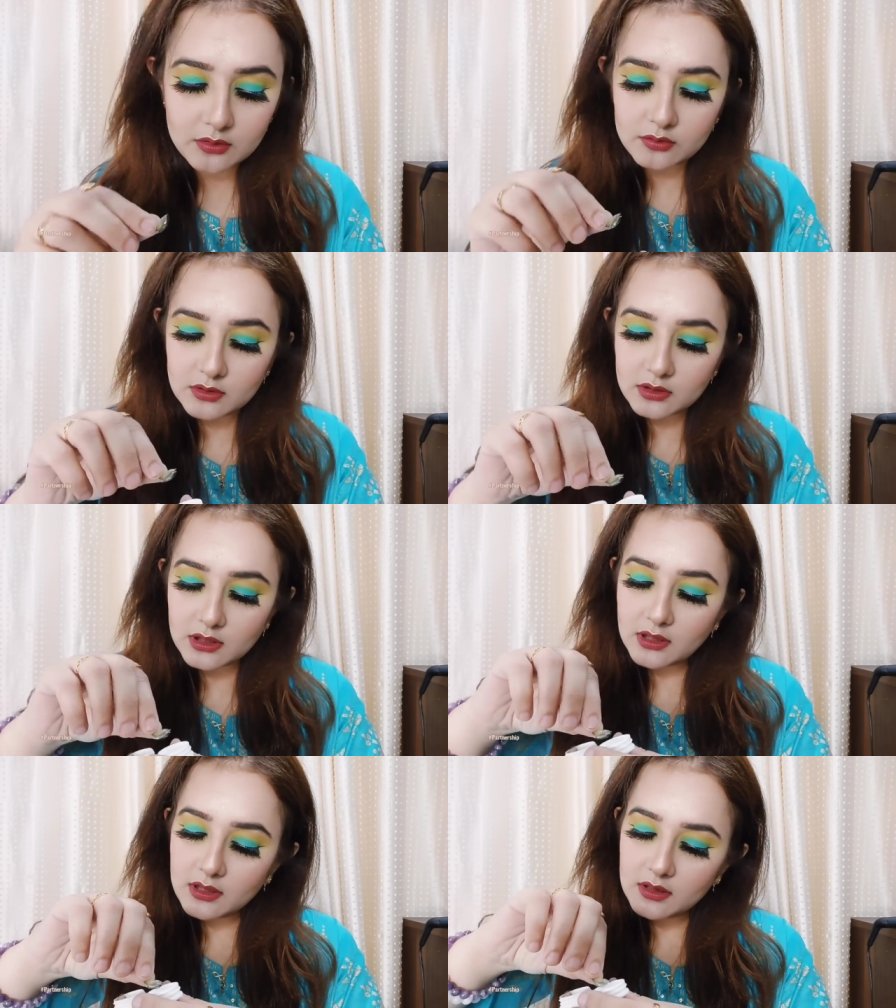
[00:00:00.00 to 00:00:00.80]

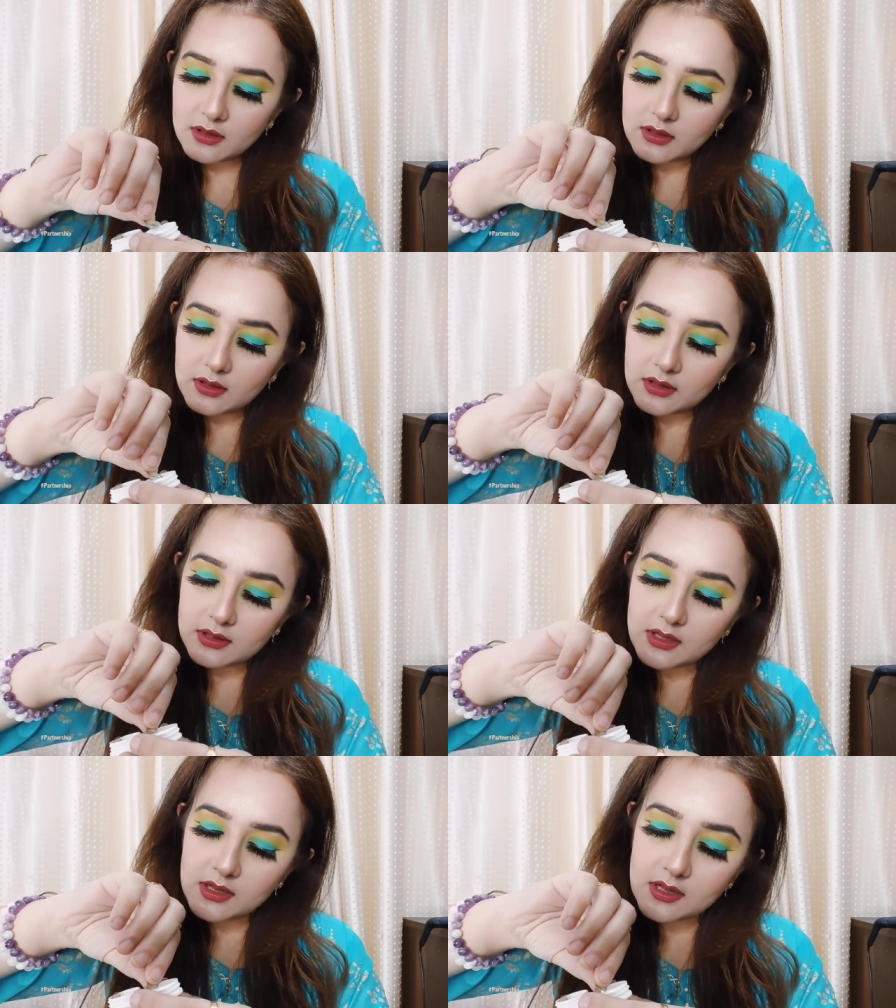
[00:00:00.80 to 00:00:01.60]
उनके
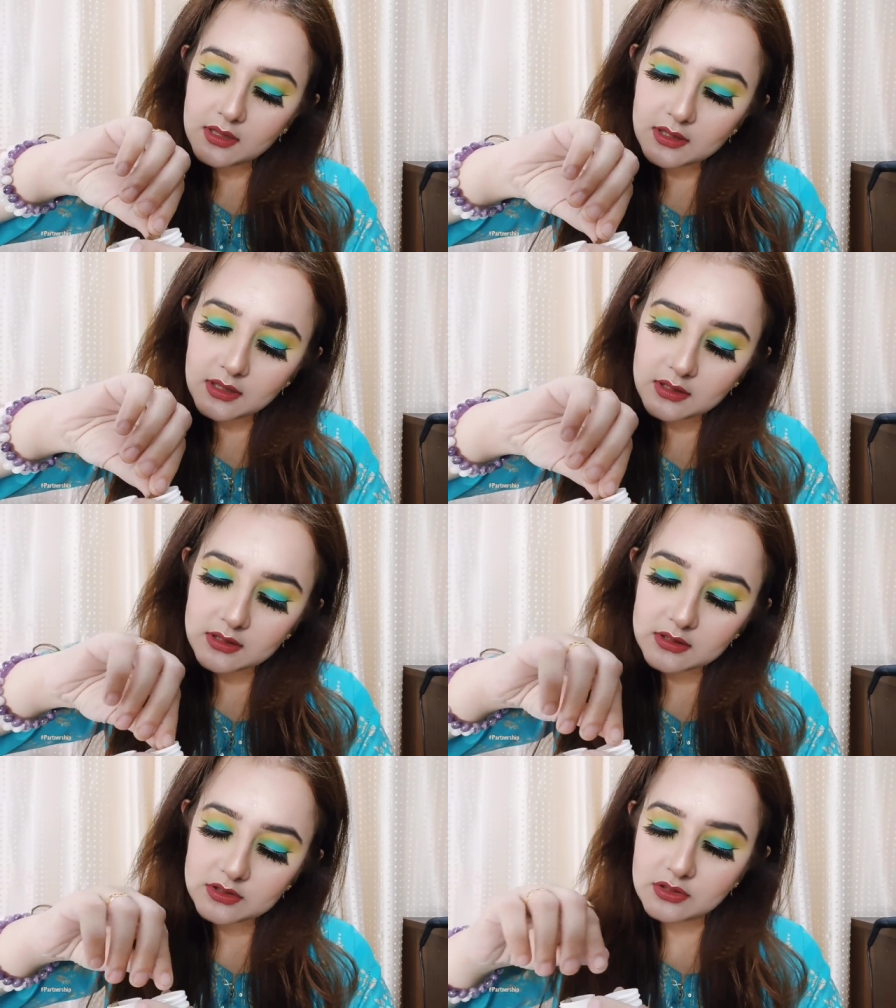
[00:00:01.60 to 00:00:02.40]
दिल तक
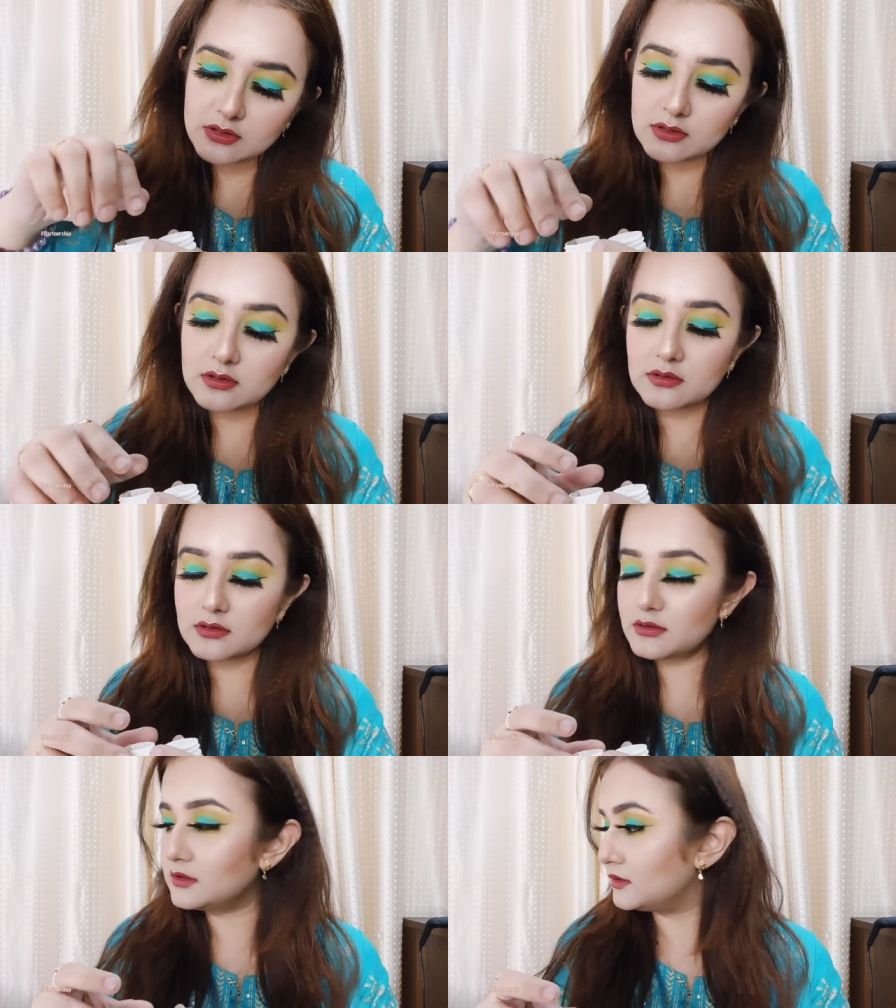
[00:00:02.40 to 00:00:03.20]

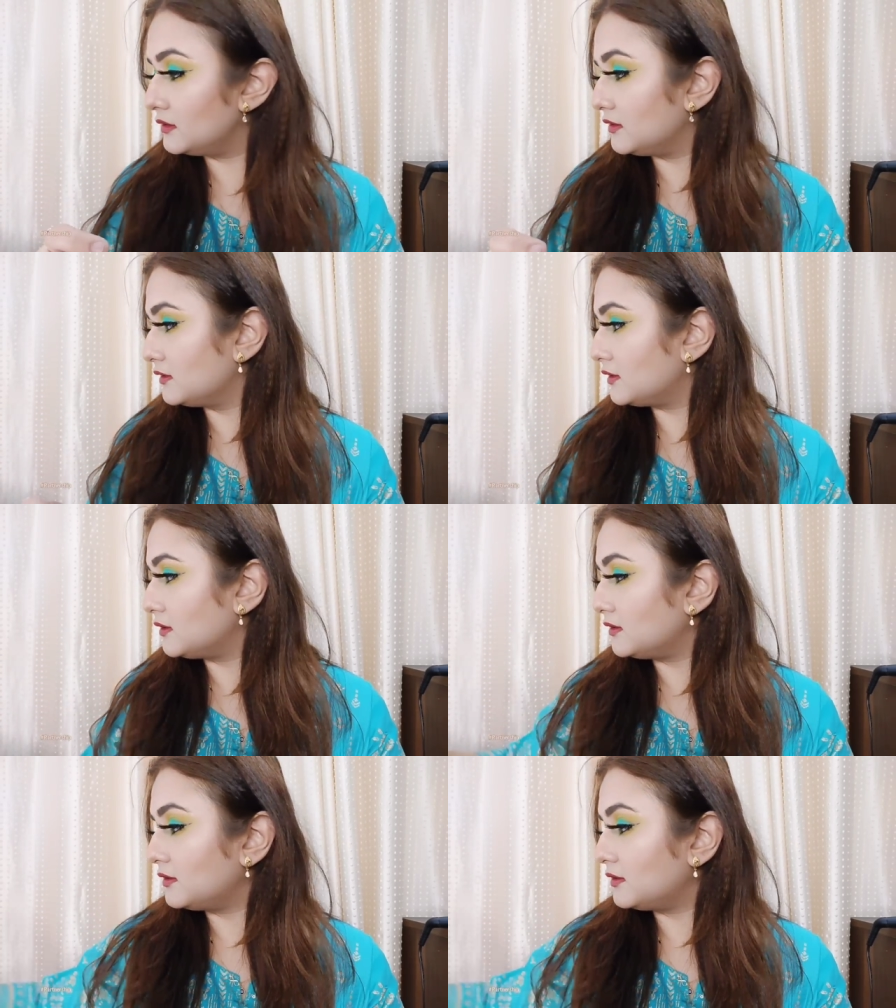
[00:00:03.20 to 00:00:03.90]
जाता